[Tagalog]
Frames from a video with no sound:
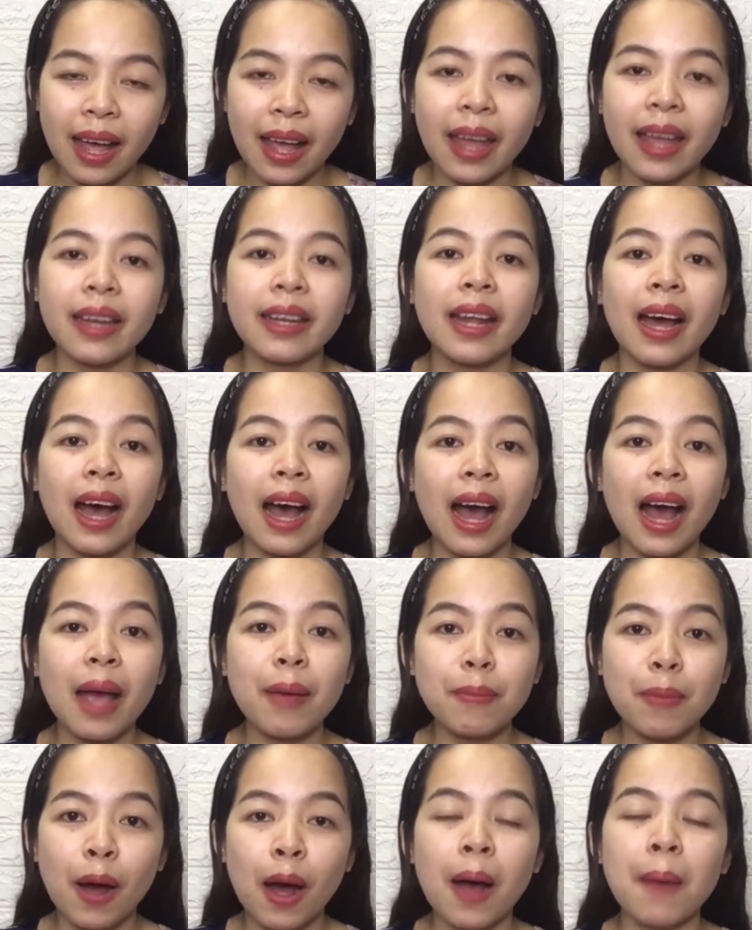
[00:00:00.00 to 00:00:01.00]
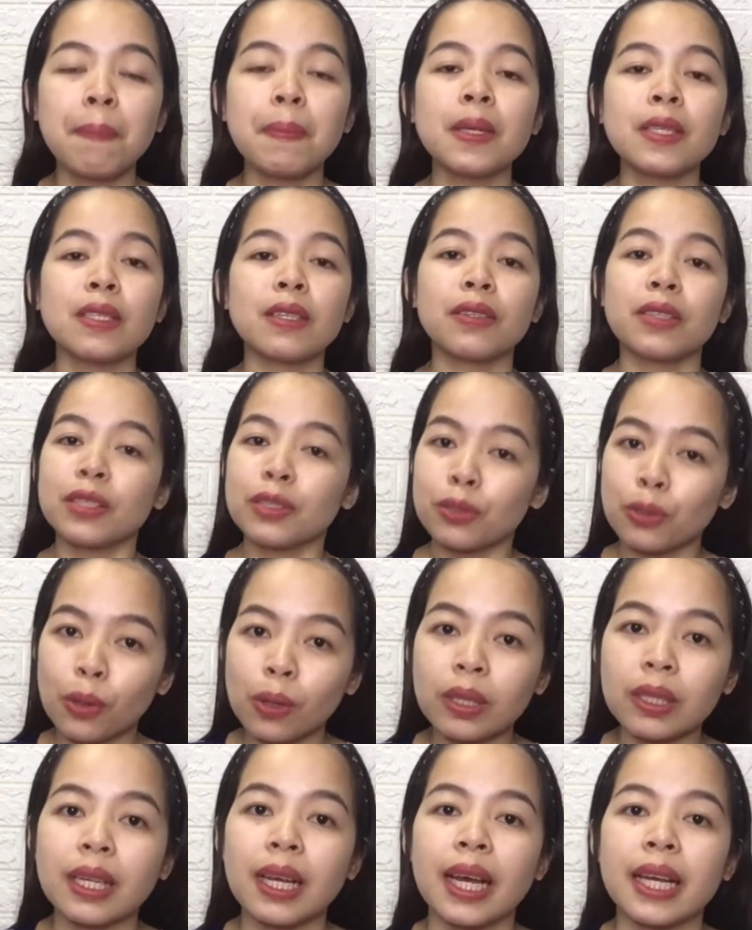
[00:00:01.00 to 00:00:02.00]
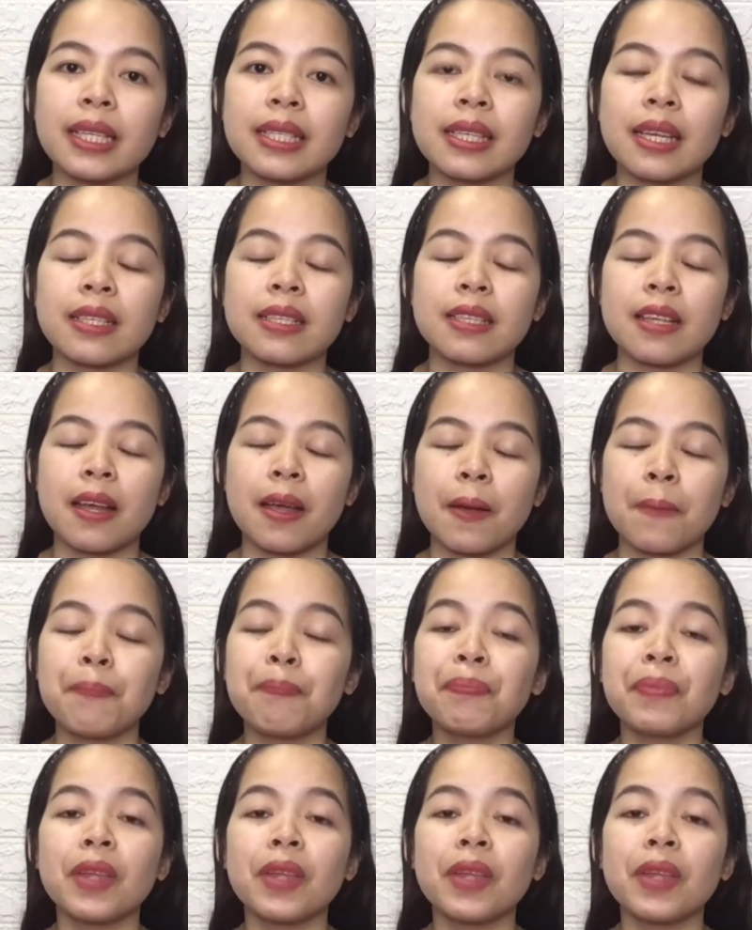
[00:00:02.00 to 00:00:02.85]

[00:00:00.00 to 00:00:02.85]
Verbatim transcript: And I'm happy sa result guys kasi